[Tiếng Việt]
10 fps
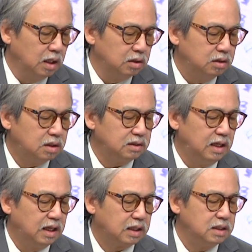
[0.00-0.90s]
thứ nhất
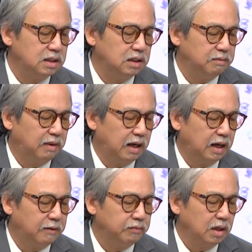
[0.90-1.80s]
đây là cái người
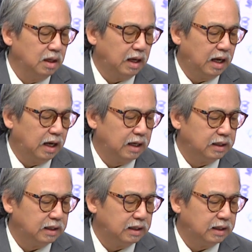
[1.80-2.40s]
mà à,